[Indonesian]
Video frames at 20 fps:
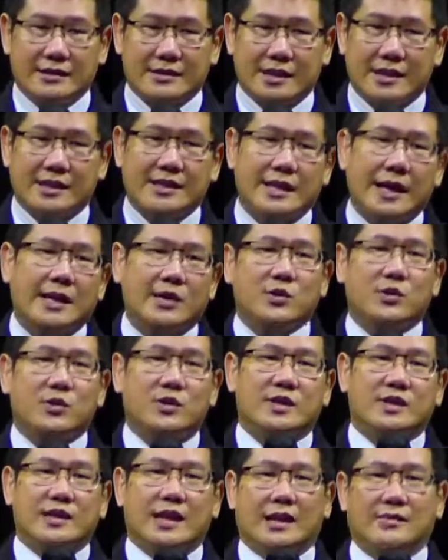terjatuh
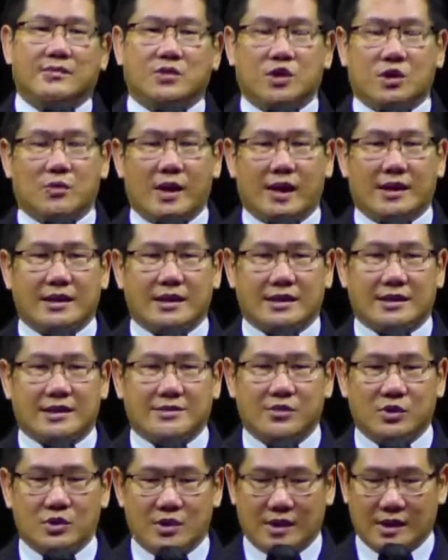dalam cobaan
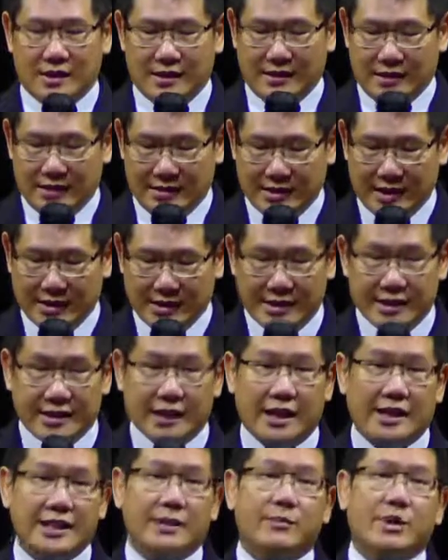tersebut dan
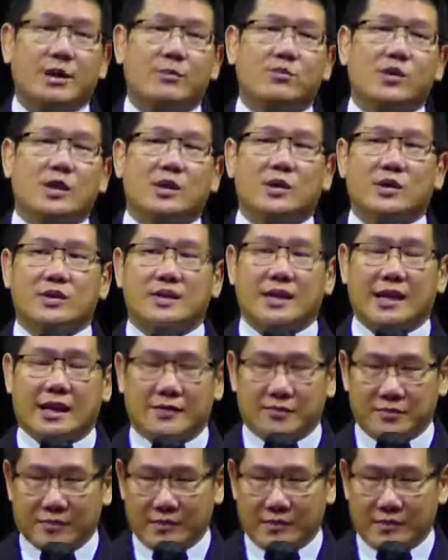tinggal dia berbuat dosa.